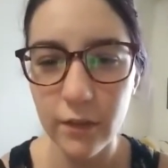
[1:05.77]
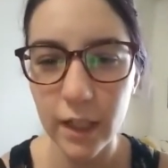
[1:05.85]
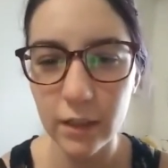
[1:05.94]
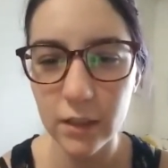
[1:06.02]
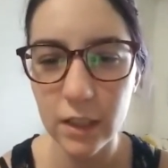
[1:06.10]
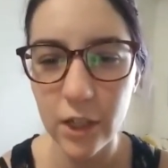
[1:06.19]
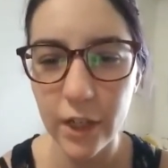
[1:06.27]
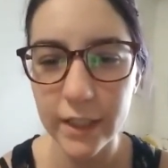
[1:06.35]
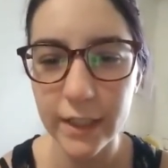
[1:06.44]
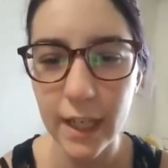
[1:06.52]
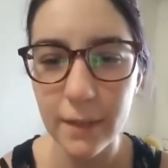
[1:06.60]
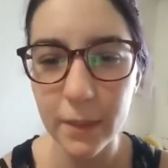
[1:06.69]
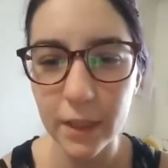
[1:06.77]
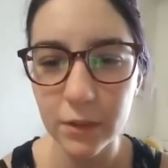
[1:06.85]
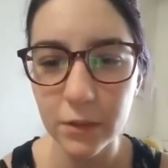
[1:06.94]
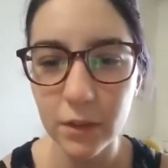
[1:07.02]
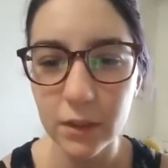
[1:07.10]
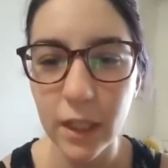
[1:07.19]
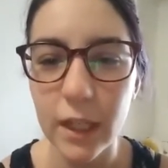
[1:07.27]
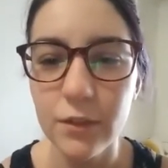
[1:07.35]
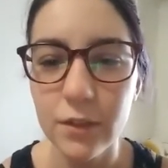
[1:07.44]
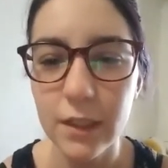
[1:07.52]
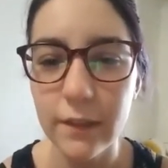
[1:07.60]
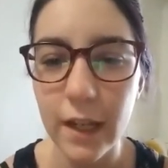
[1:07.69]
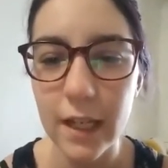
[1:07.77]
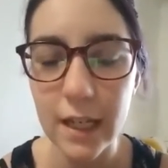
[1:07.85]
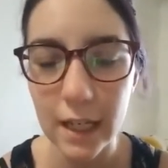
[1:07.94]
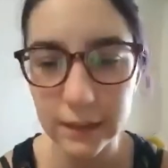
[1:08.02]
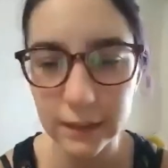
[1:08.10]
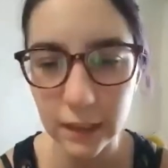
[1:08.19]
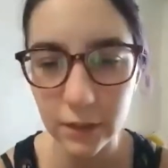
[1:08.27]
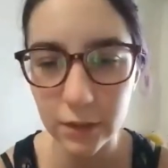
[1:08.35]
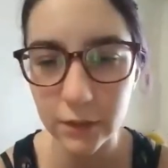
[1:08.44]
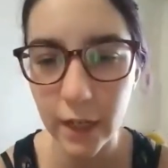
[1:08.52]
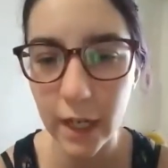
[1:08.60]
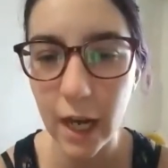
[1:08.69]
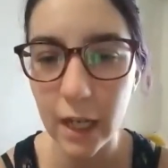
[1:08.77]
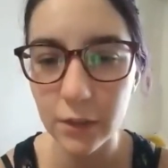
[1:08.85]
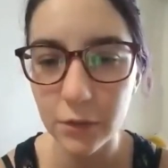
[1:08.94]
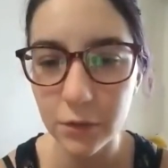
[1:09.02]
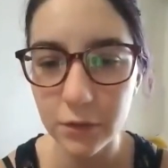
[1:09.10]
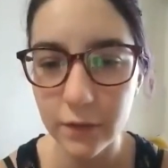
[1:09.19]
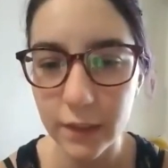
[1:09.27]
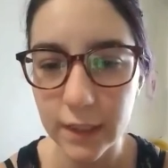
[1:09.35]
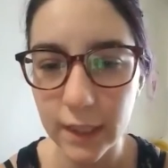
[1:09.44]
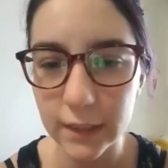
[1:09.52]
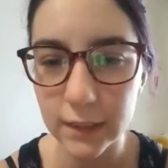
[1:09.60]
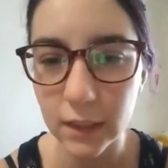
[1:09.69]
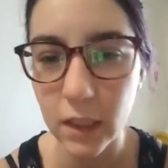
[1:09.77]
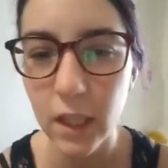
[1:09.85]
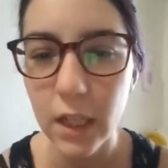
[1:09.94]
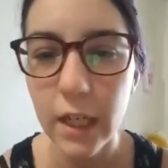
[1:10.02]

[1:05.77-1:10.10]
vertes qui aurait été aperçu en train de dévaler la stratosphère à toute vitesse.